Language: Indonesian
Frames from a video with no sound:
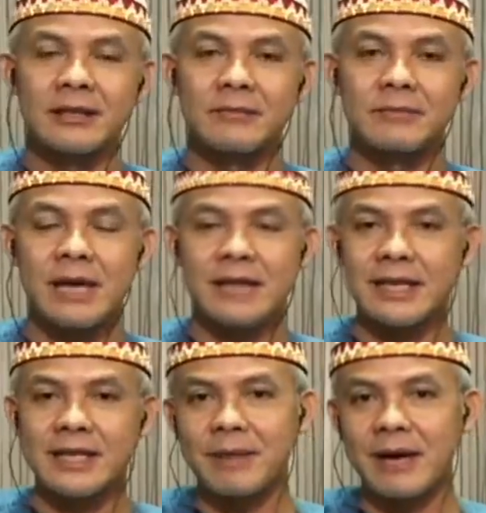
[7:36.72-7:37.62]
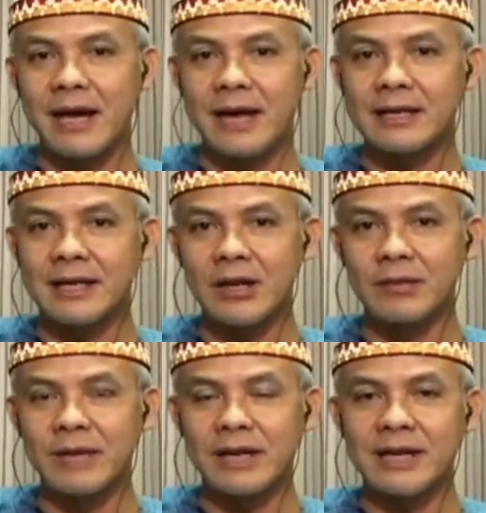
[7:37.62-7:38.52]
biasanya Bang Karni kalau
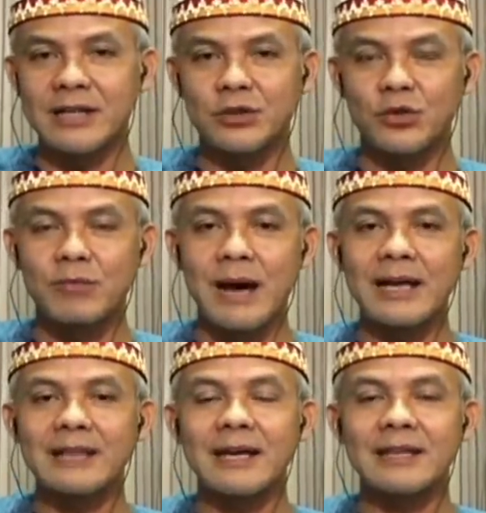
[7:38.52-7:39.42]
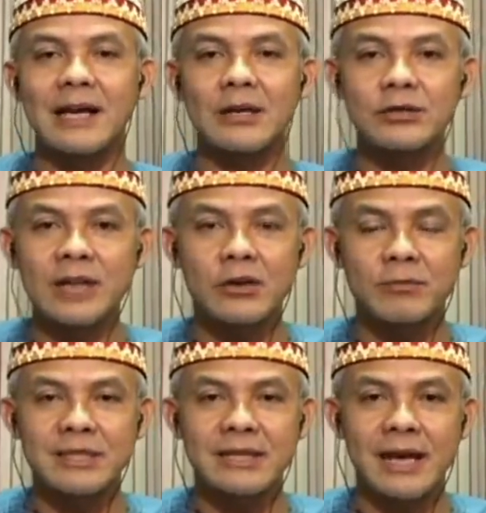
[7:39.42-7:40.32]
mereka disuruh balik dari jalur-jalur
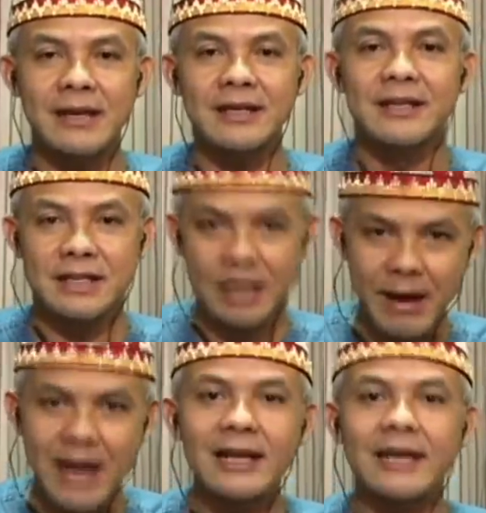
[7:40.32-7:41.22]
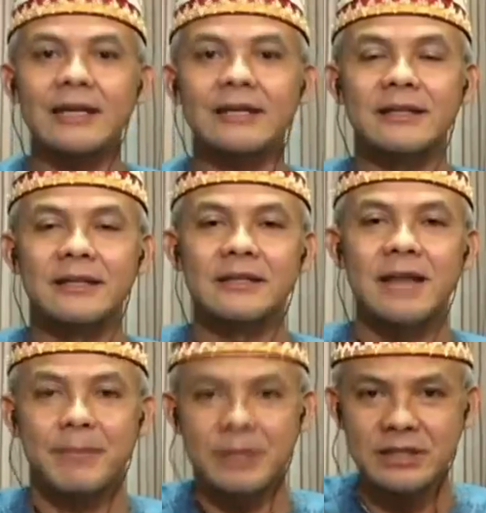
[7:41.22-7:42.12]
besar, dia balik.
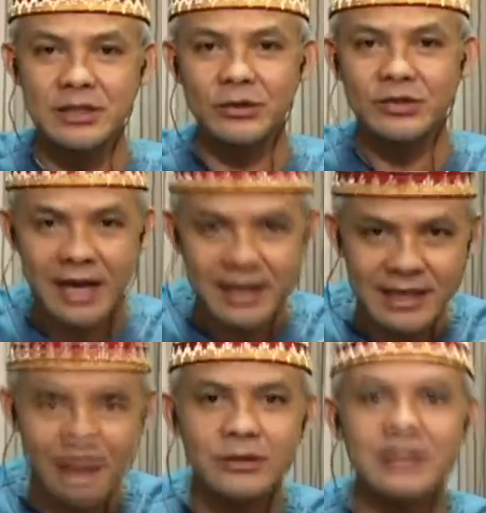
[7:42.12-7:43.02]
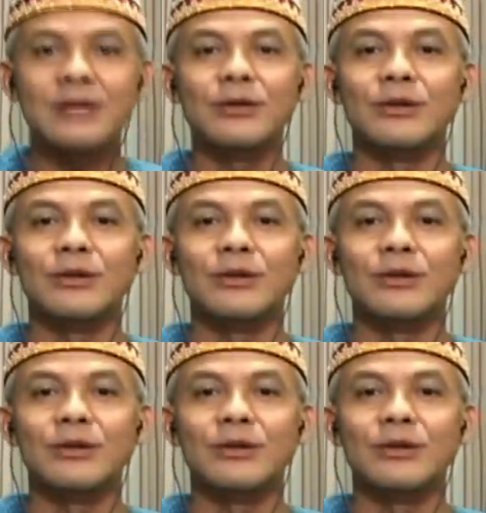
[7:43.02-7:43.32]
Habis itu cari jalur tikus.